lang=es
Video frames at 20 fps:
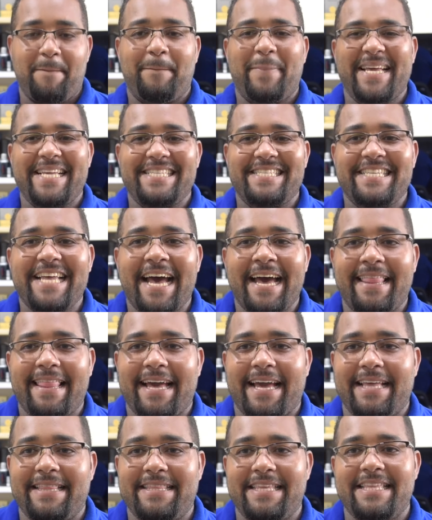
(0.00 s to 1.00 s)

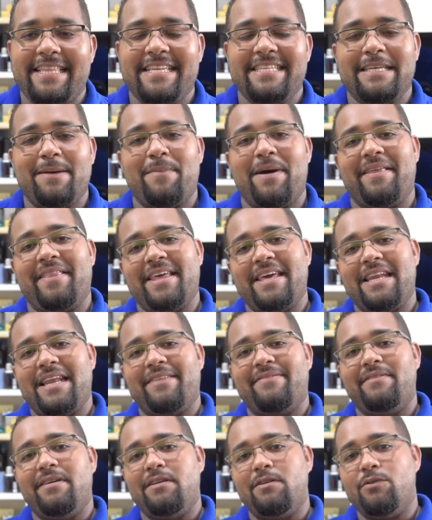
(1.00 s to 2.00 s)
pesada que tiene esa
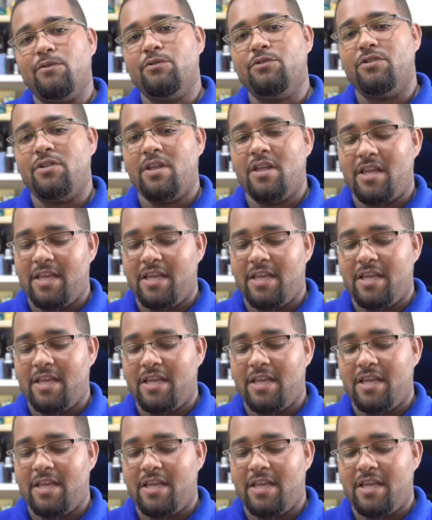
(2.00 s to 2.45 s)
madera del ud.